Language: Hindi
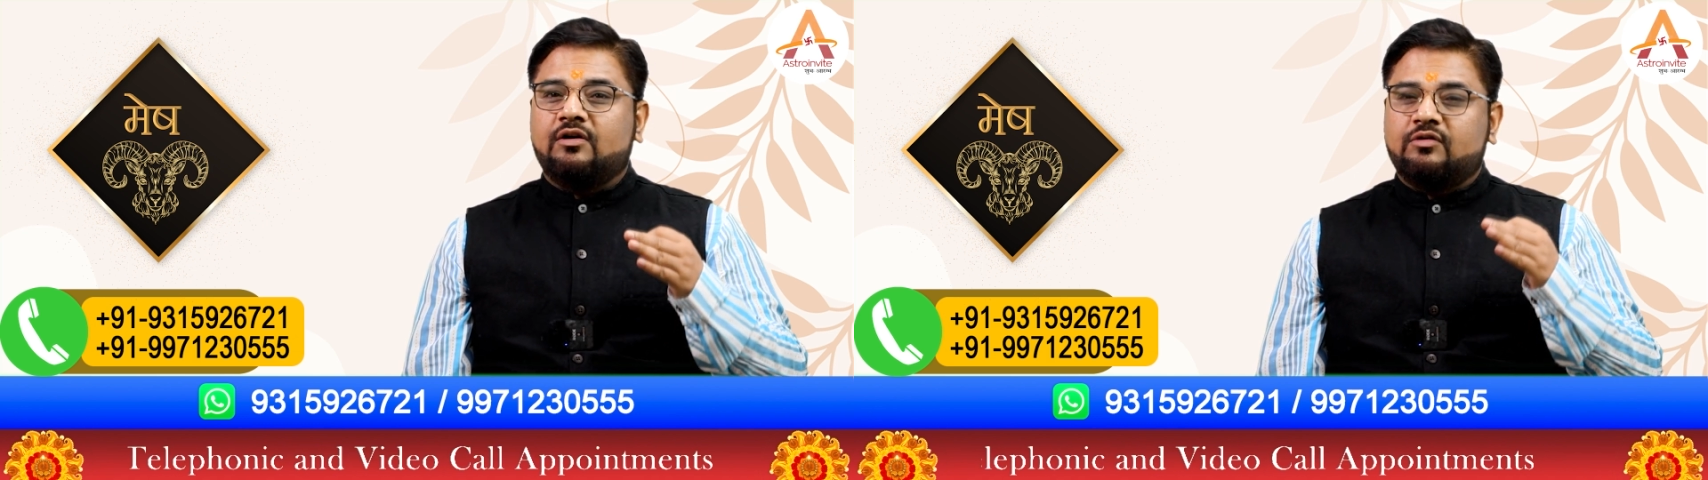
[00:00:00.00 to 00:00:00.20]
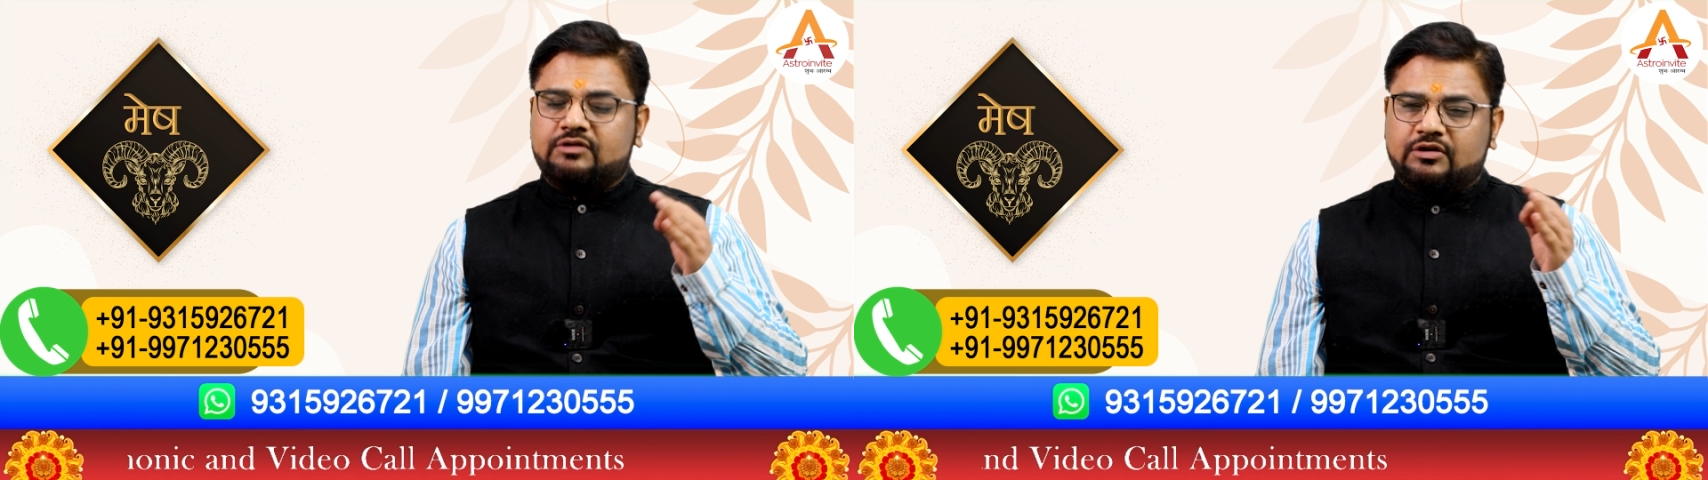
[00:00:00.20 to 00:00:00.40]

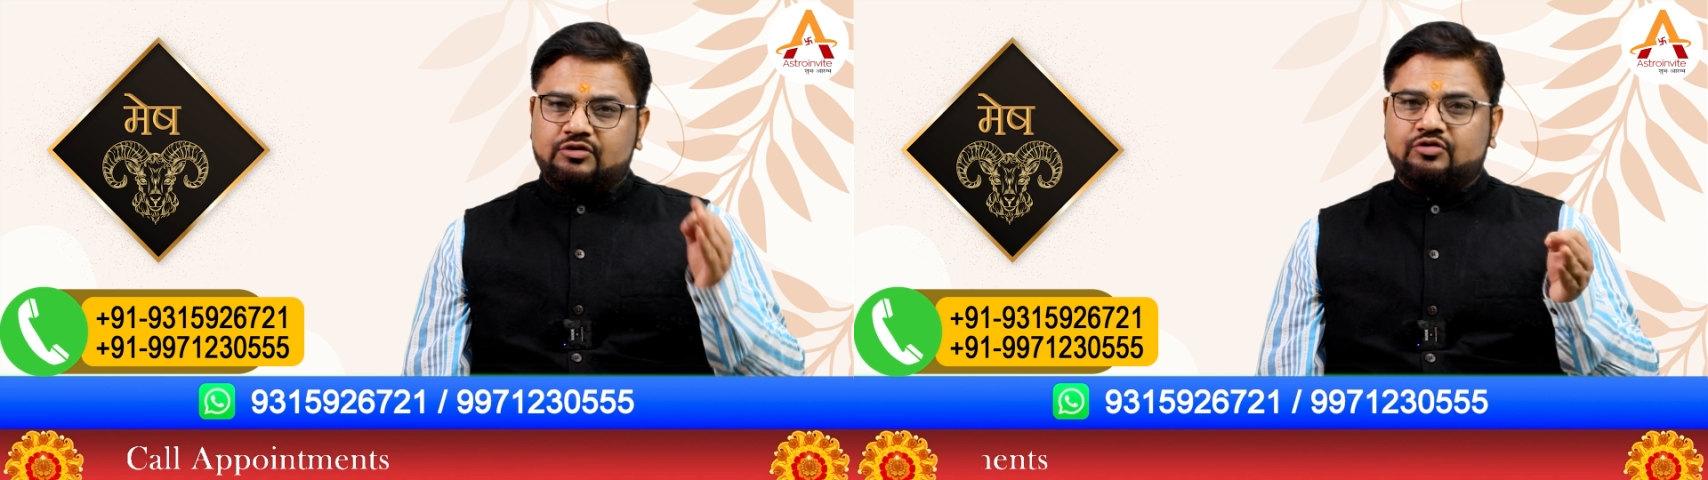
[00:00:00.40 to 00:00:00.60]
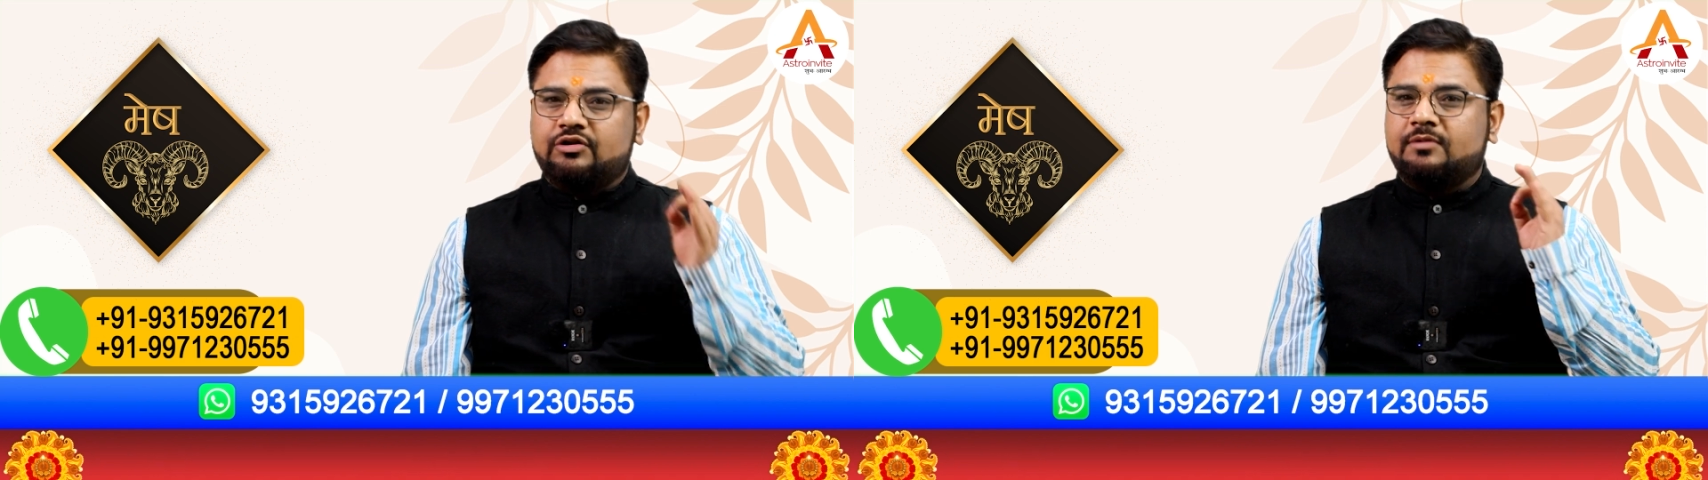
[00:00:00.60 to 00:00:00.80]
उसके जो
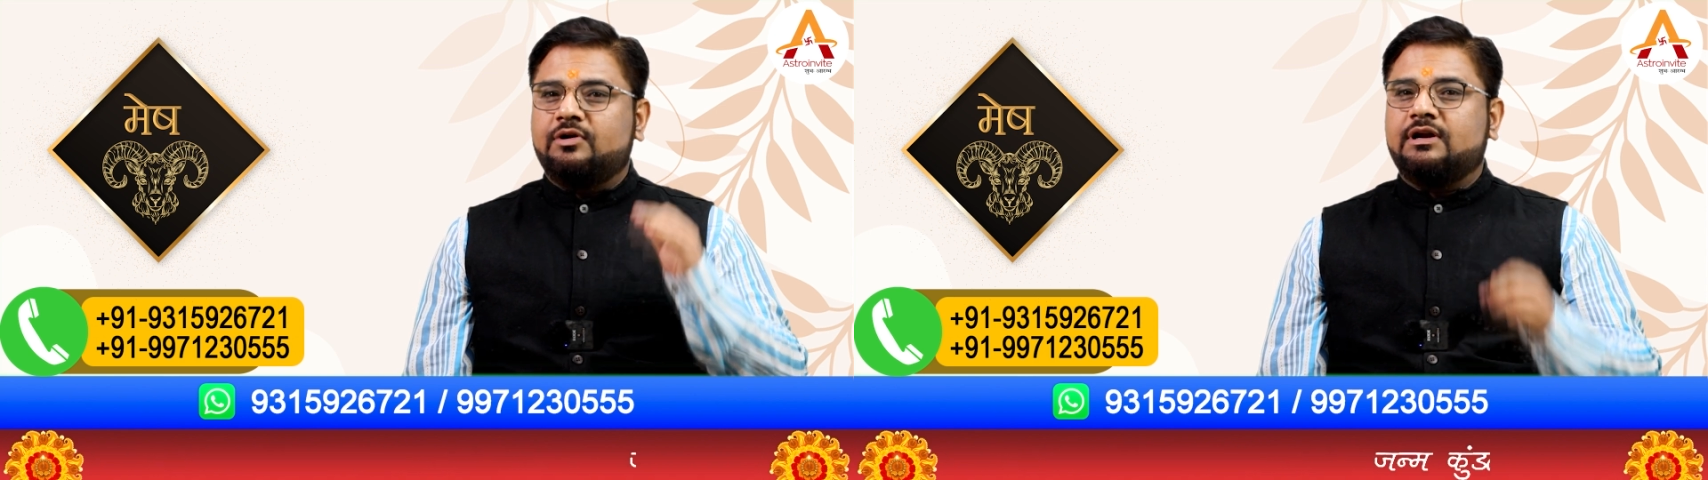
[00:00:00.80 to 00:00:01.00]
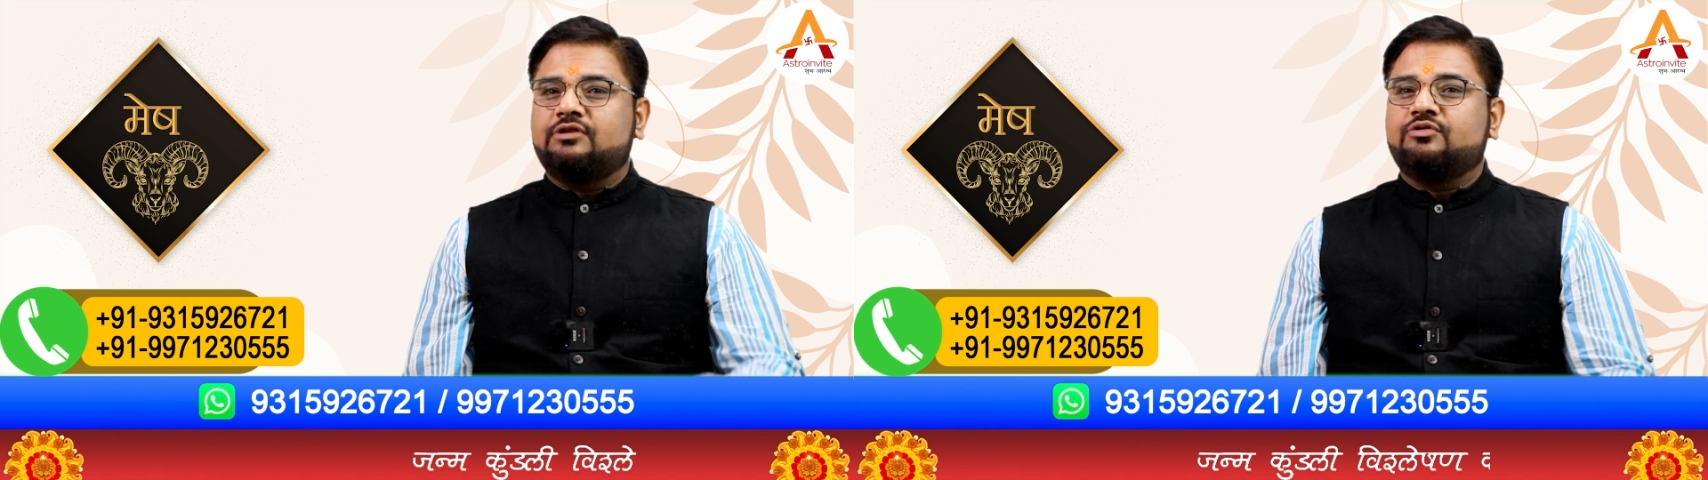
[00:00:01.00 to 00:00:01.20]
छोटे
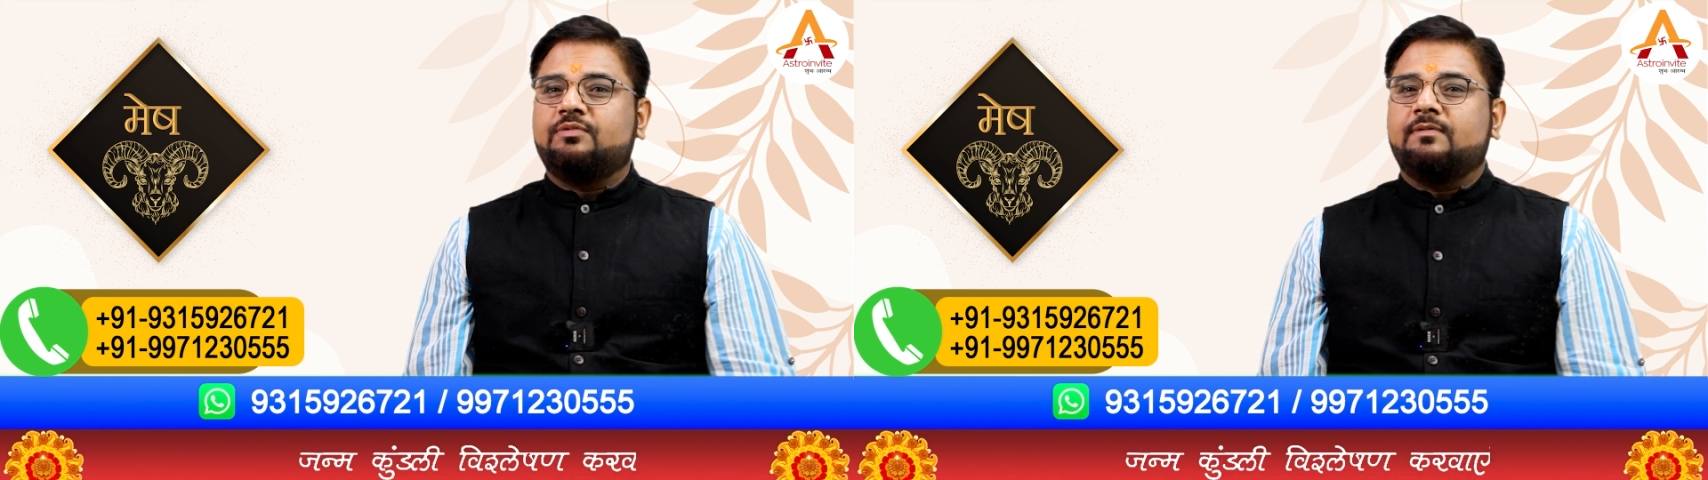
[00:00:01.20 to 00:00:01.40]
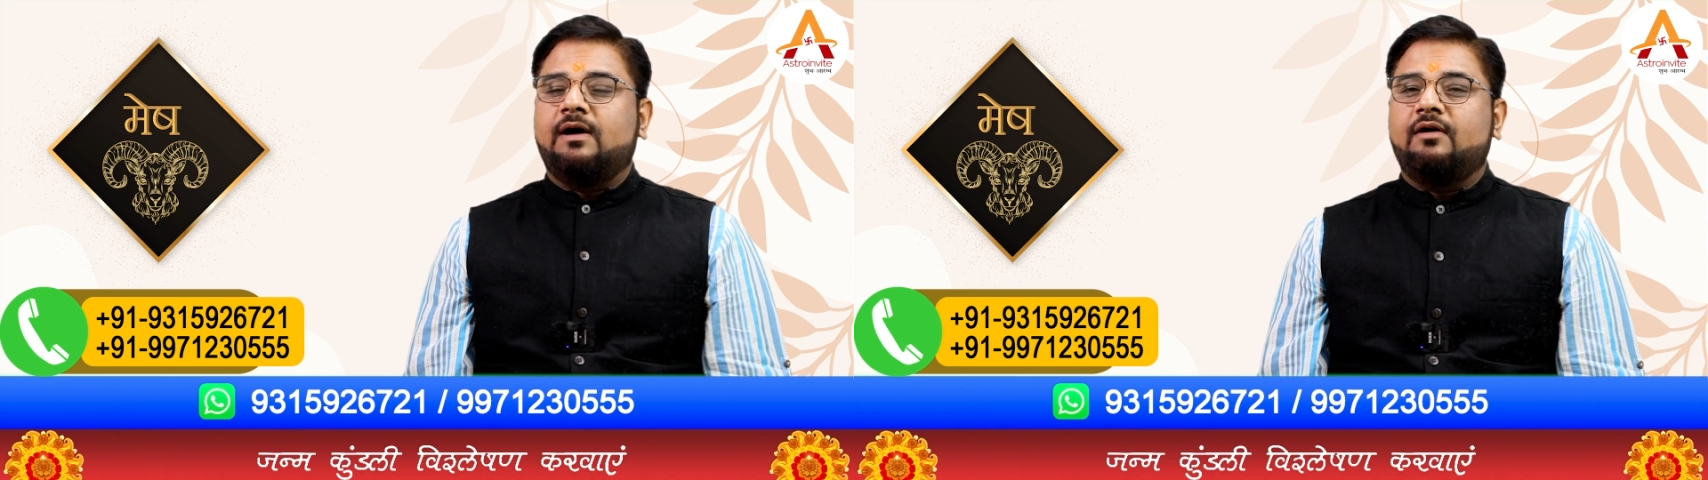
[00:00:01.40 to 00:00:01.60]
मोटे अशुभ
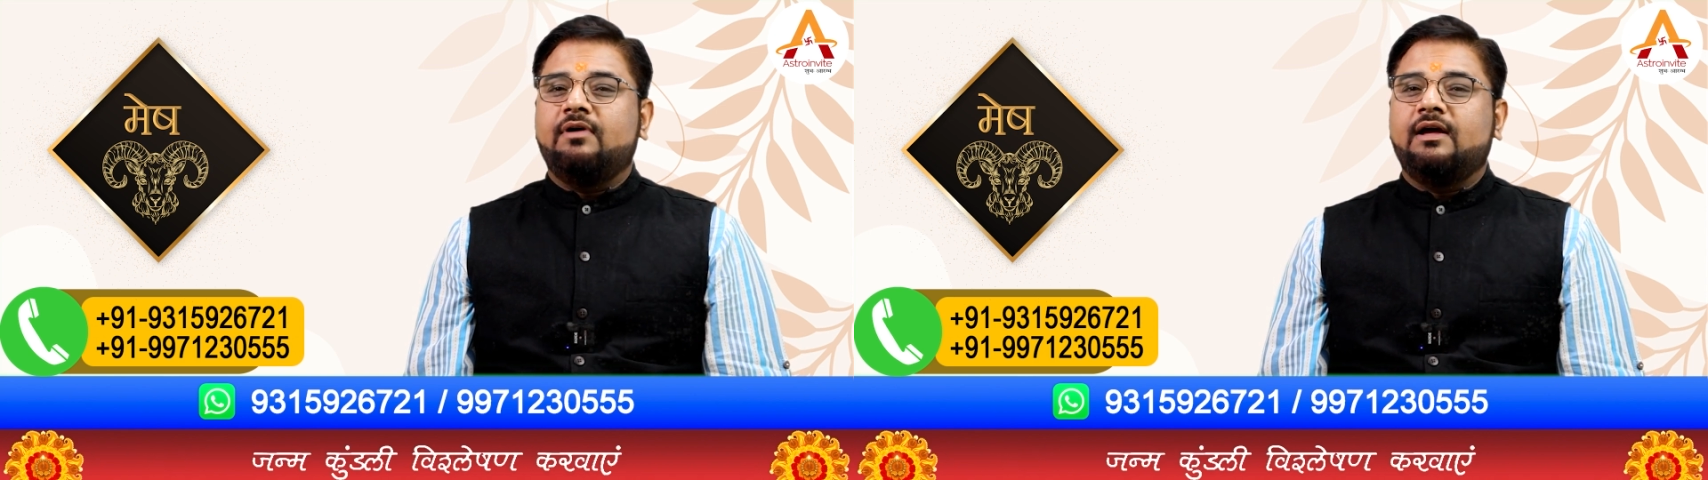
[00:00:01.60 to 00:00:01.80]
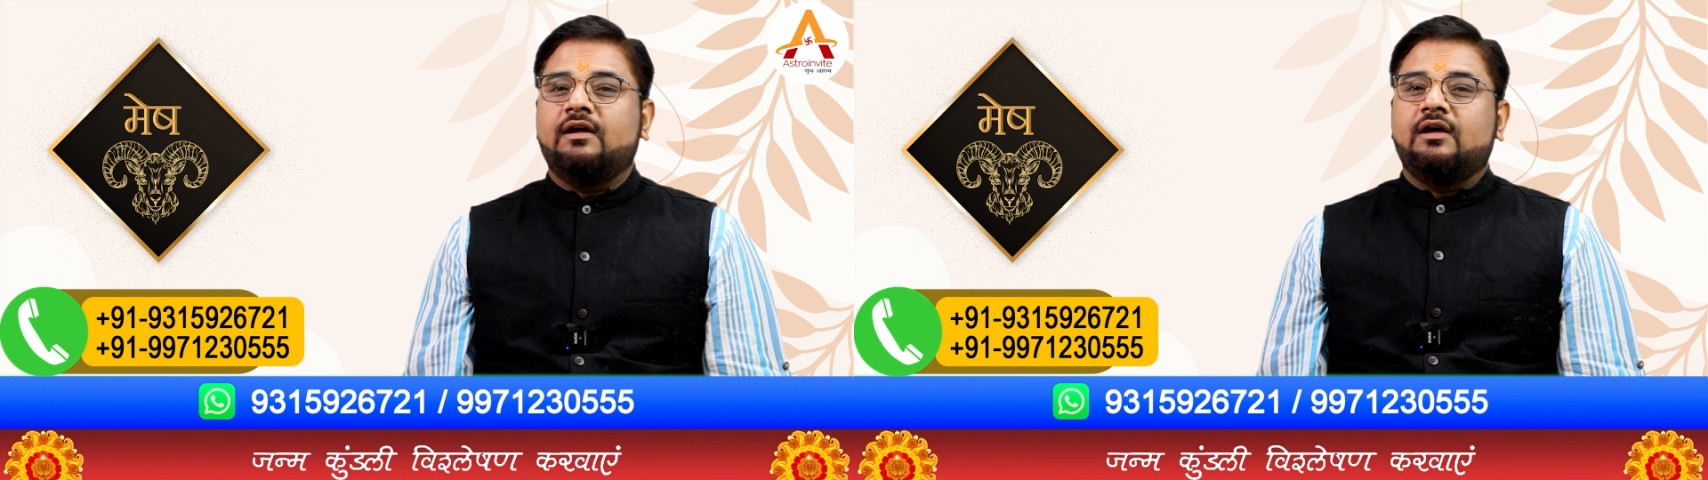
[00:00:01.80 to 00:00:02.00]
प्रभाव हैं